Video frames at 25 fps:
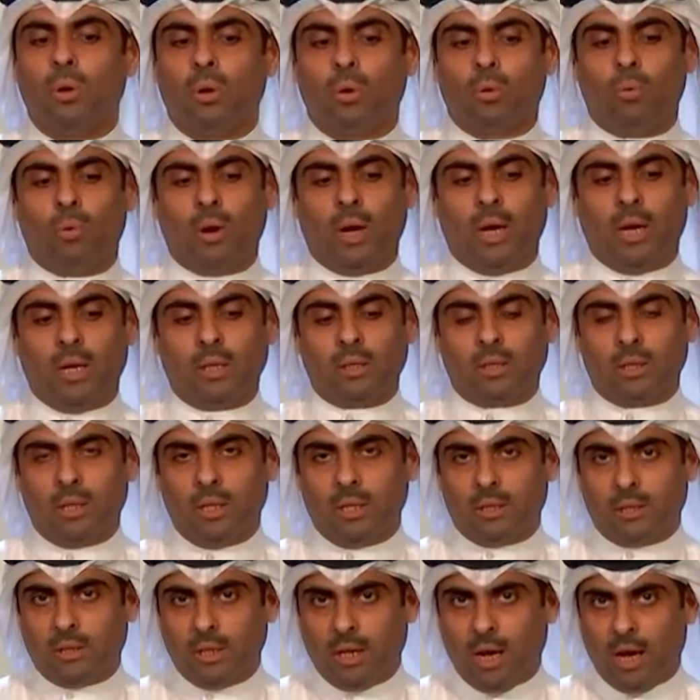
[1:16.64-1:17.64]
وأحط
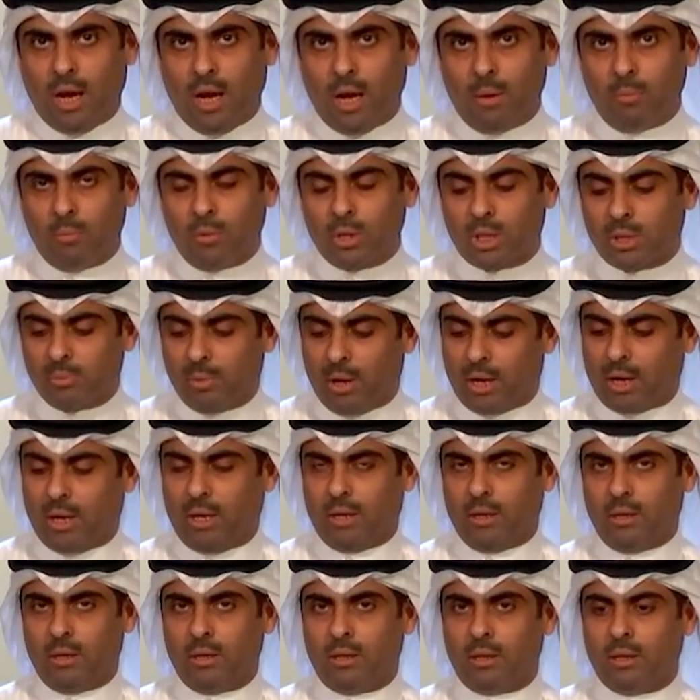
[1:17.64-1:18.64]
الاتهام
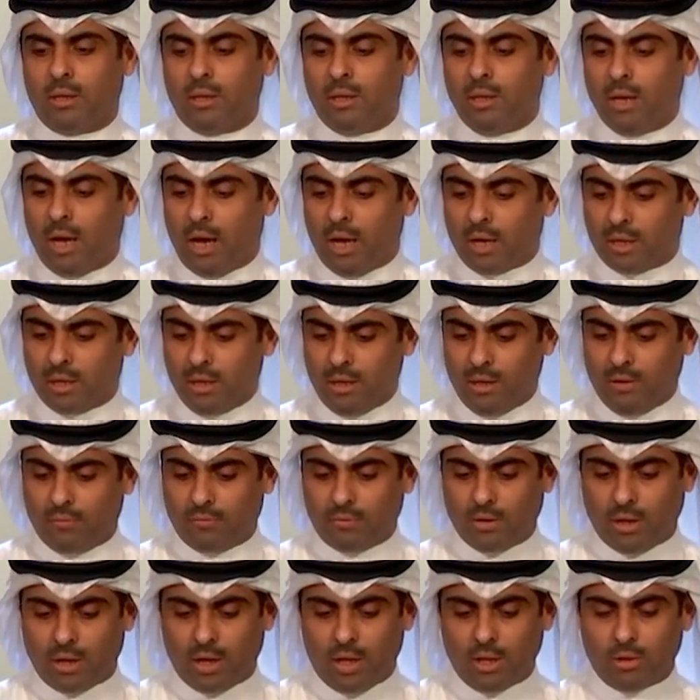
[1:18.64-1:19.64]
مسبقا لكن
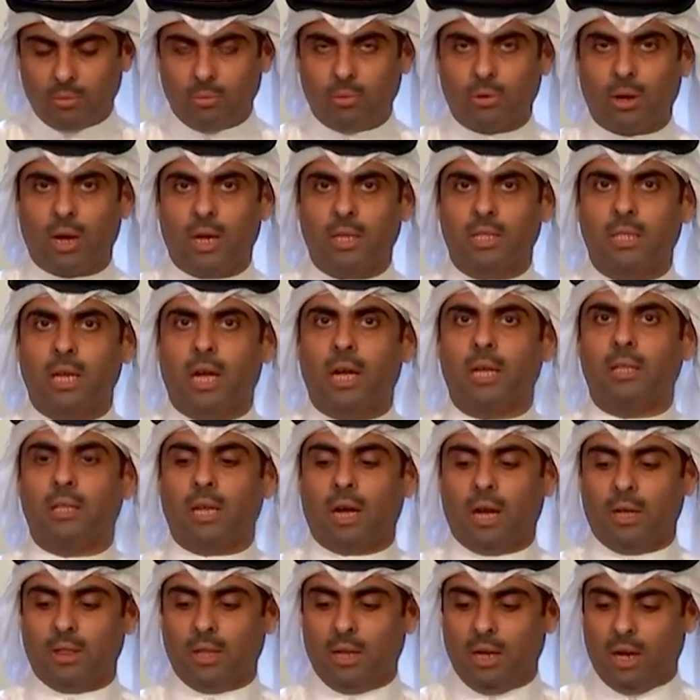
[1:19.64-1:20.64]
يفترض مراجعة
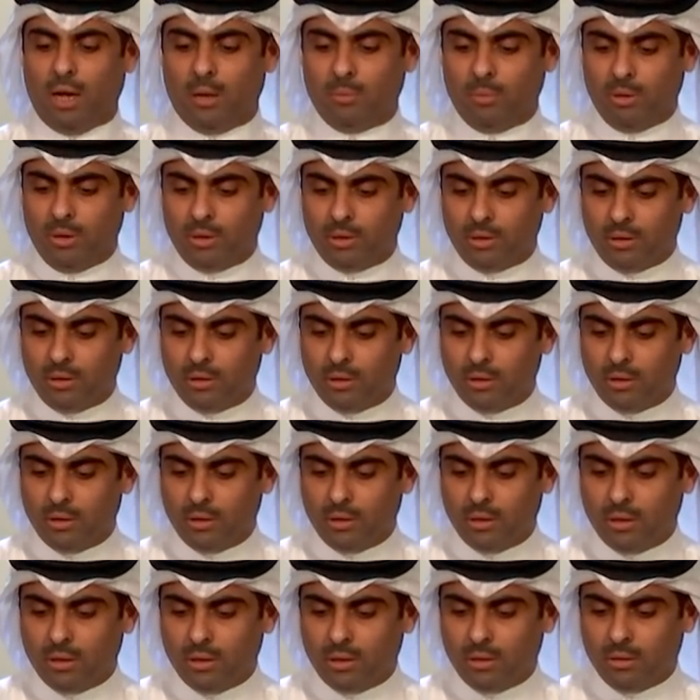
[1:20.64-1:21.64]
هذا الأمر
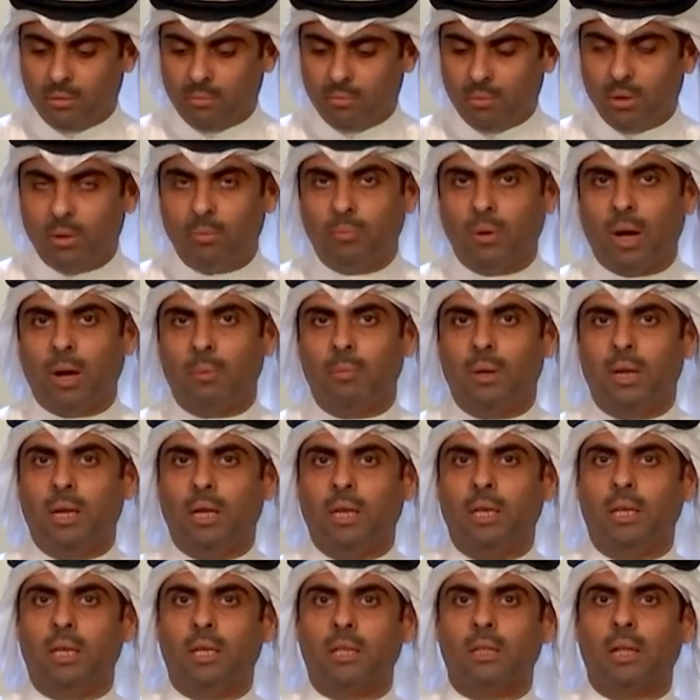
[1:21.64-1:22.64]
من باب
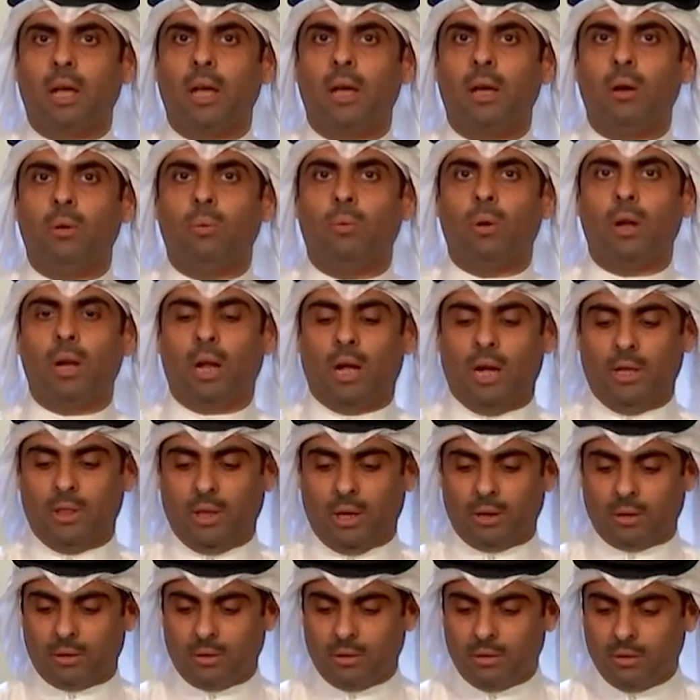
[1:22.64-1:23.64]
الحيطة
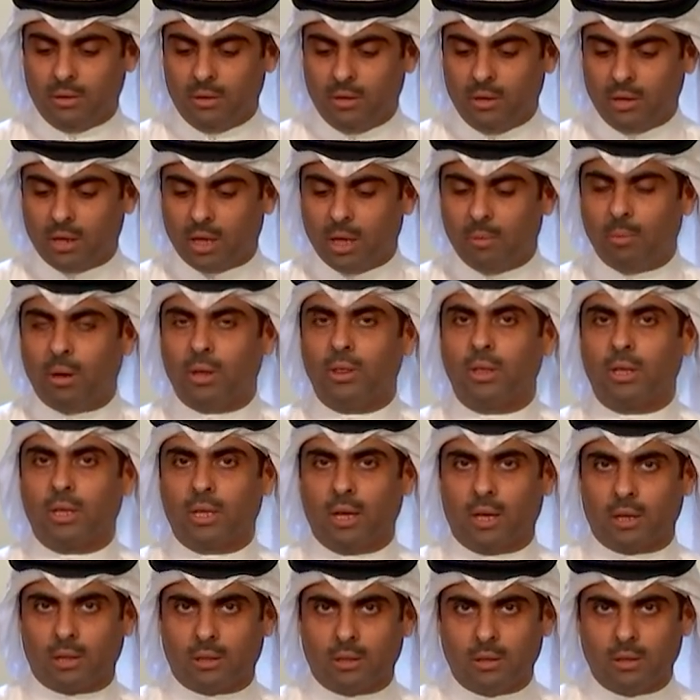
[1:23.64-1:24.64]
والحذر كما
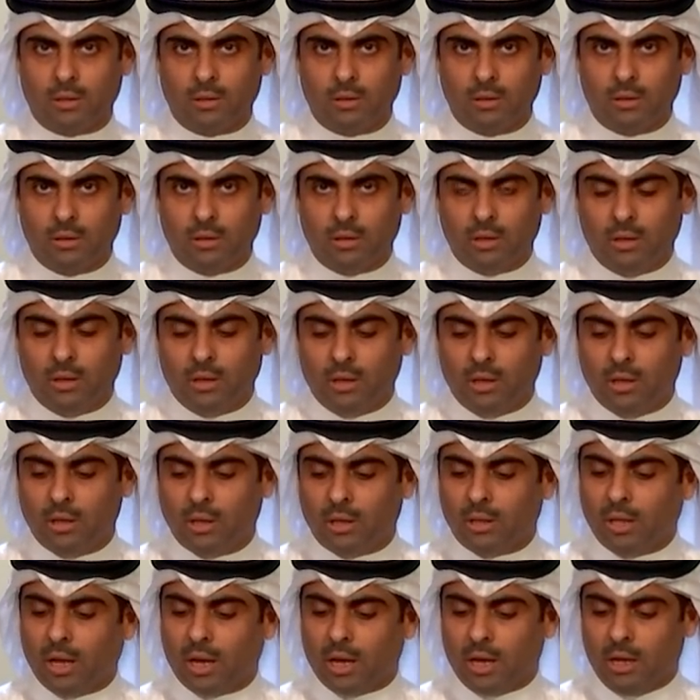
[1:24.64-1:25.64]
ذكرت
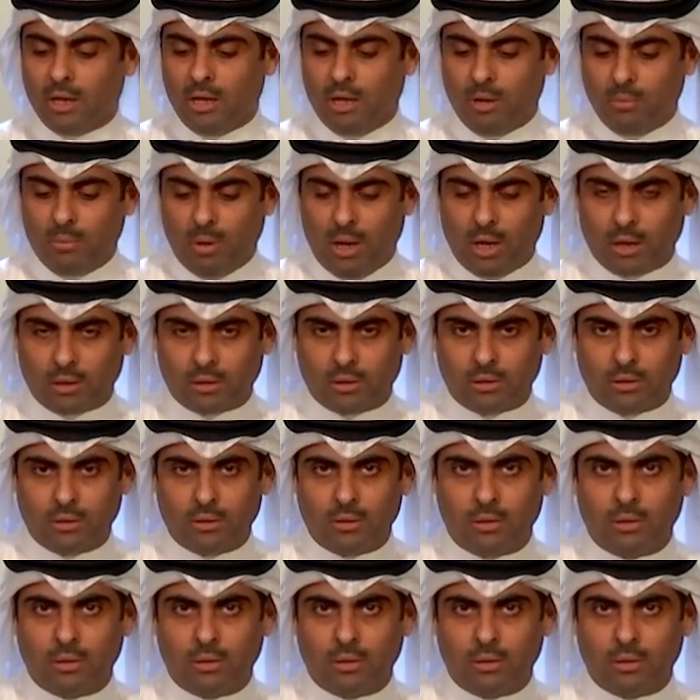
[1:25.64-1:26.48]
إذا دخل الإحباط